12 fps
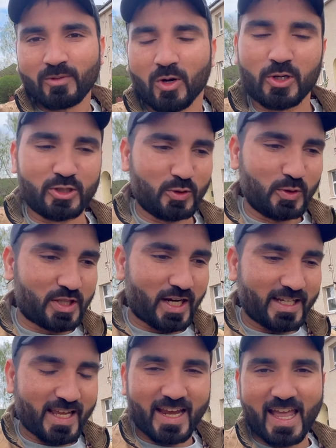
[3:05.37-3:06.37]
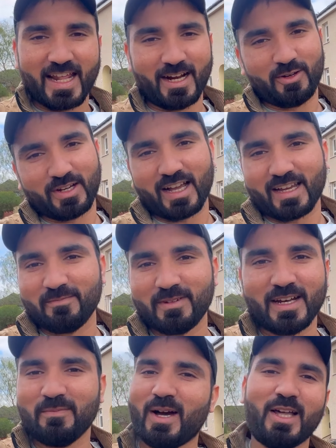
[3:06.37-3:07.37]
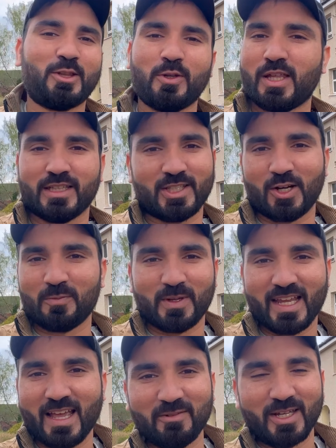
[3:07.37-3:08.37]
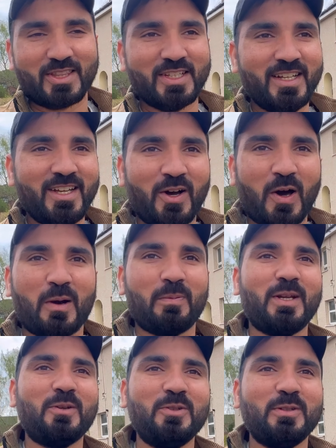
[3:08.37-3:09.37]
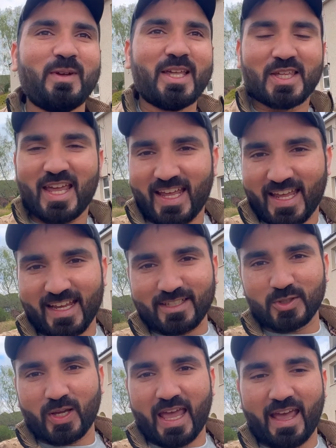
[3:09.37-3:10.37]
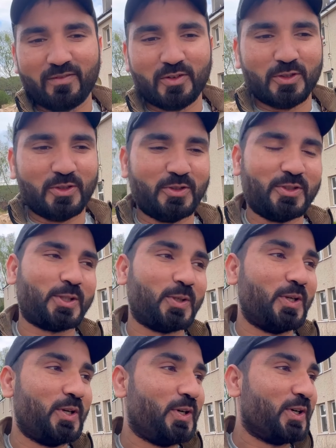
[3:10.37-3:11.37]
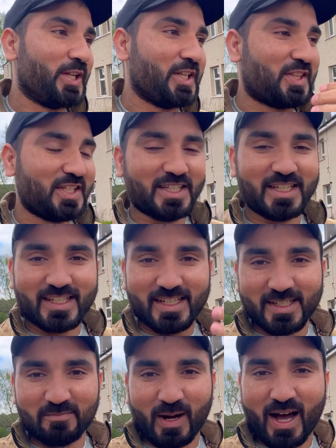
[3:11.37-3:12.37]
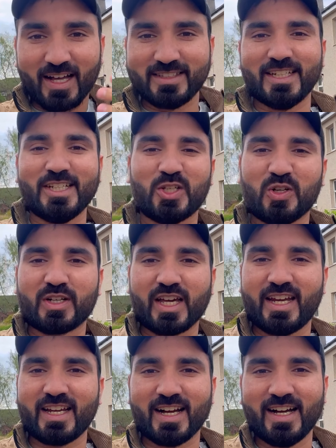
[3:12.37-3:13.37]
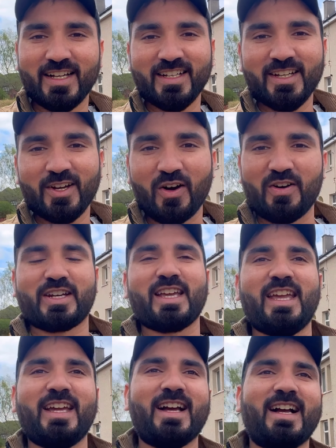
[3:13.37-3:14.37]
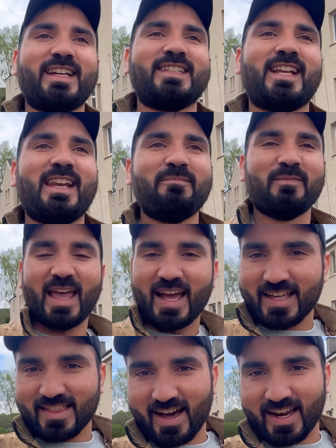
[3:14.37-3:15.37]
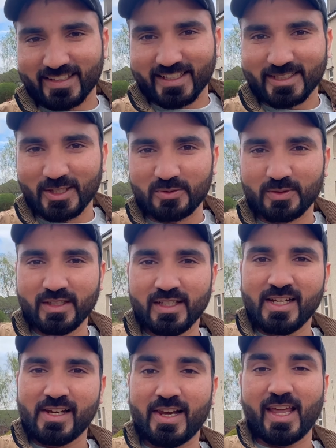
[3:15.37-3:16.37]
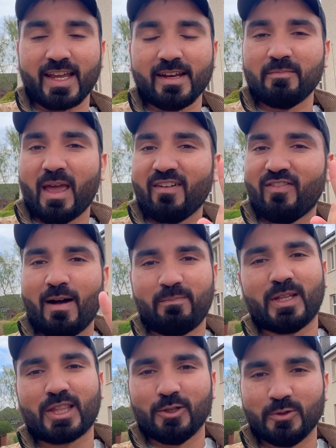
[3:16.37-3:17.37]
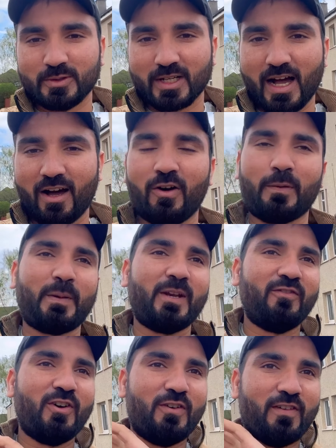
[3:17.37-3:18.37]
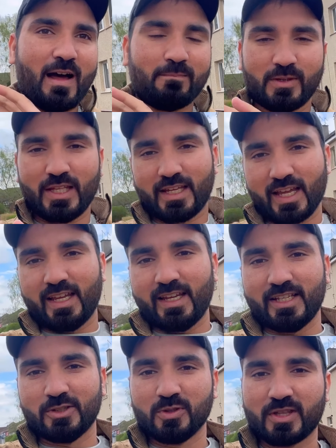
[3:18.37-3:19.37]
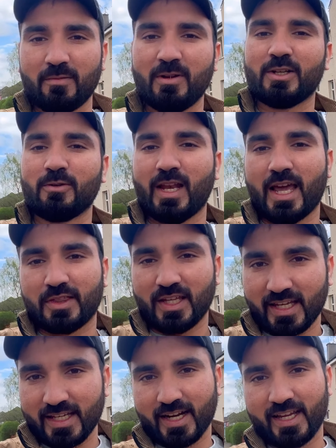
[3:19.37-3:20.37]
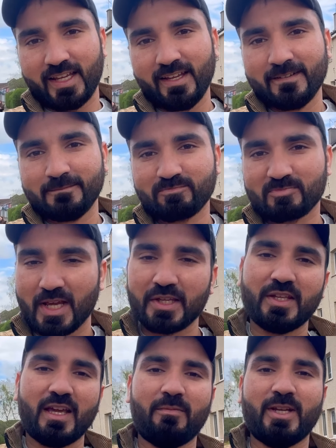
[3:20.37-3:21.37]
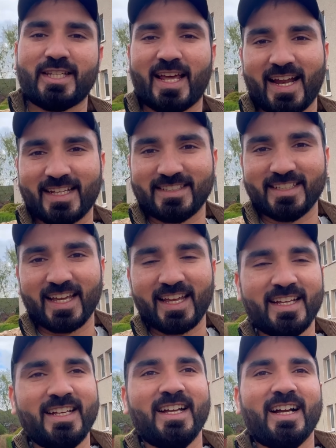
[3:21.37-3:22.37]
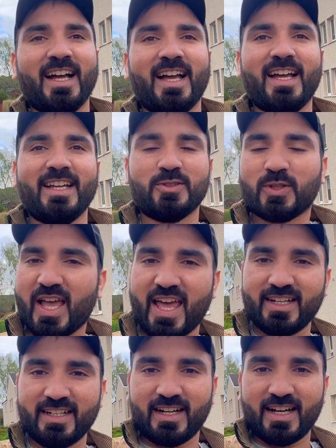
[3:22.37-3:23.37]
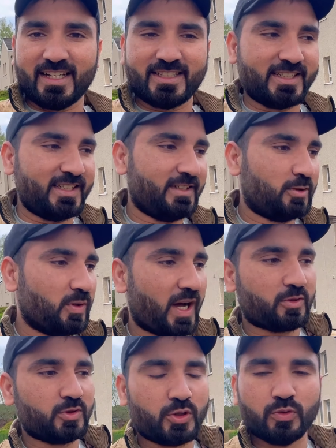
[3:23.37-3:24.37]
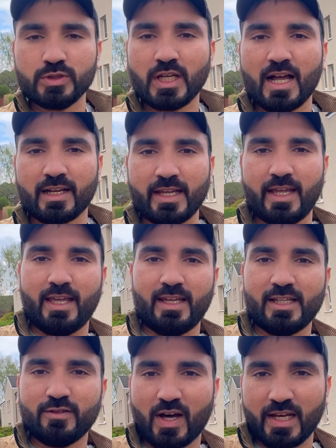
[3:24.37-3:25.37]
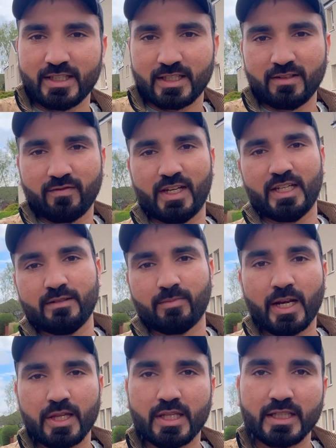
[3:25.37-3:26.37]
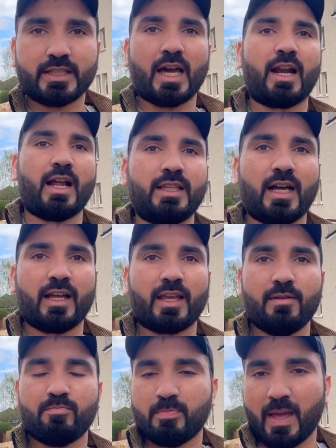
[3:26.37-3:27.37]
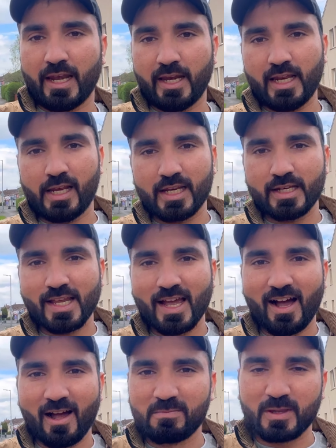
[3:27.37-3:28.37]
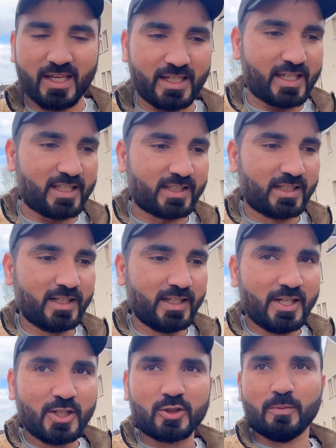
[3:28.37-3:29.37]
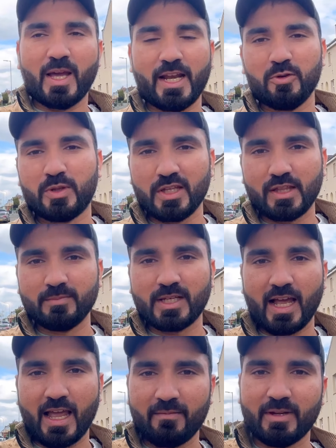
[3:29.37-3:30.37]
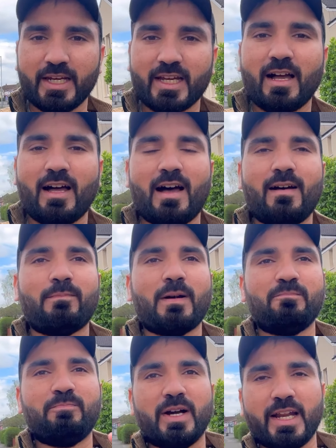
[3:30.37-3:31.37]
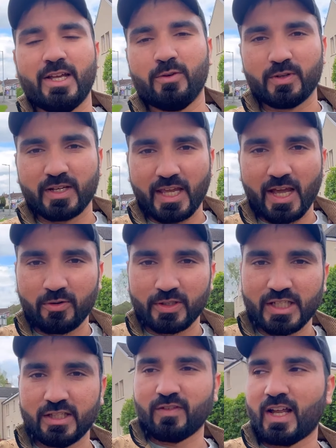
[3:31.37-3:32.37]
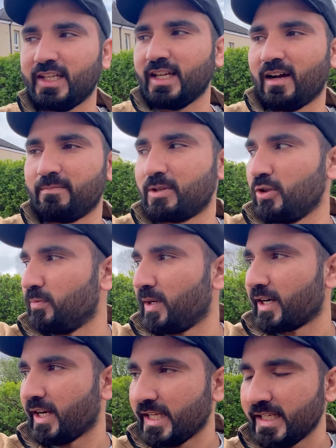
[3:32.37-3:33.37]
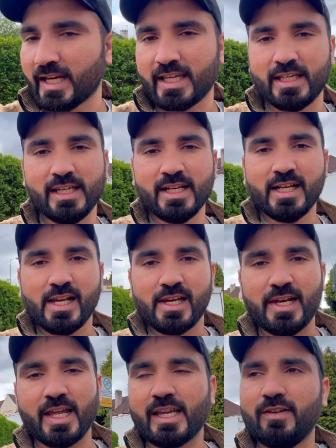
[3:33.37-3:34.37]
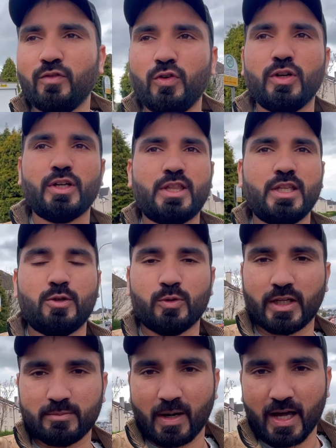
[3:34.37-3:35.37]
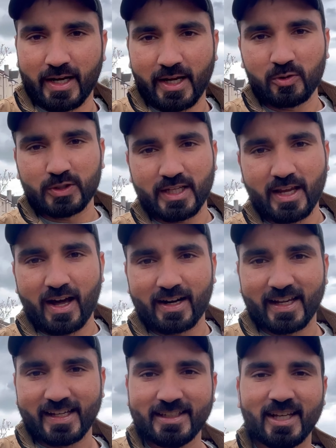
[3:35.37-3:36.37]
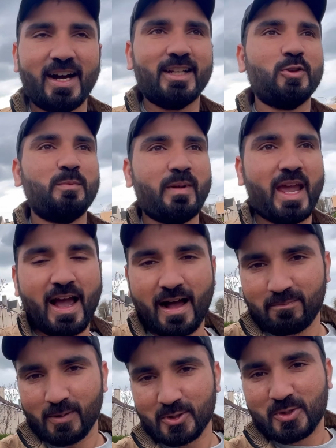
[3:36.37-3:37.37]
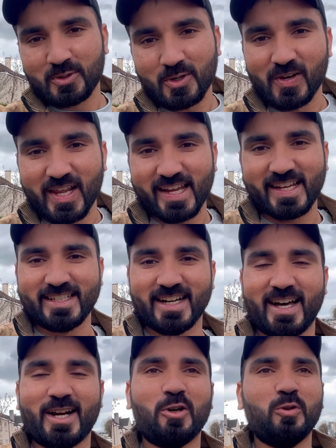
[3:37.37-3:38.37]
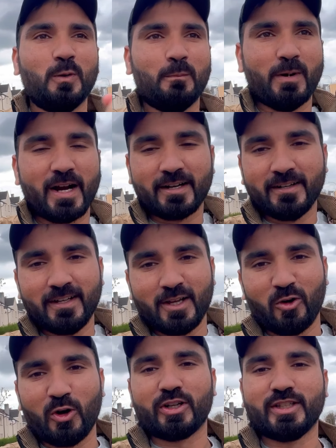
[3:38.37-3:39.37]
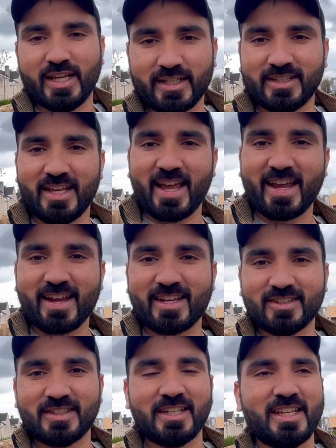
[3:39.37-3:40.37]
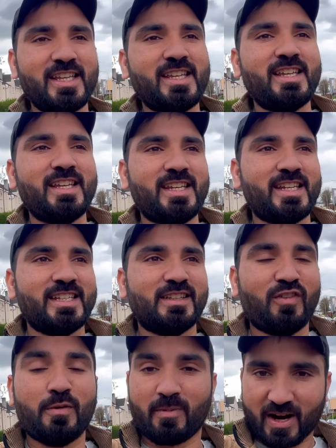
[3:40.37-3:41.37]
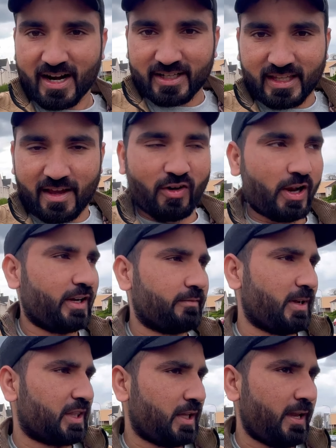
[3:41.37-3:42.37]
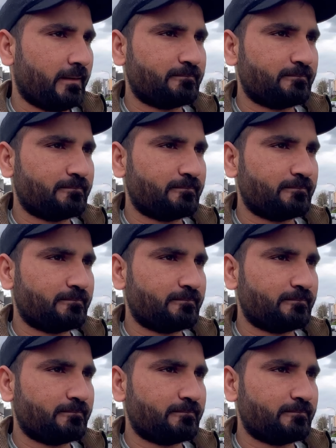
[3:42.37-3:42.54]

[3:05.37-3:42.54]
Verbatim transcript: और दूसरा ये कह रहा होगा कि मेरे पास तो सत्तर रुपये है बस और फिर उनमें से एक जो है वो थोड़ी सी बहादरी शो करेगा और कहेगा कि चले मैं हज़ार देता हूँ लेकिन मैं वापस लूँगा और फिर वो वापसी कई ईदों से बिल्कुल ऐसे ही रही जैसे हमेशा रहती है आ, तो खैर आज हुआ कुछ यूँ था कि ईद वाले दिन वलीद बड़ी ज़िद कर रहा था कि मैंने लेनी है आपसे ईद तो मैंने उसे समझाया मैंने कहा आप अब बड़े हो गए हैं और ईद वाली आपकी उम्र नहीं रही लेकिन वो किसी सूरत मारने को तैयार नहीं था तो मैं आप लोगों को लेके जा रहा हूँ ऊपर और देखते हैं कि कितनी ईद वो पकड़ता है वॉलेट में से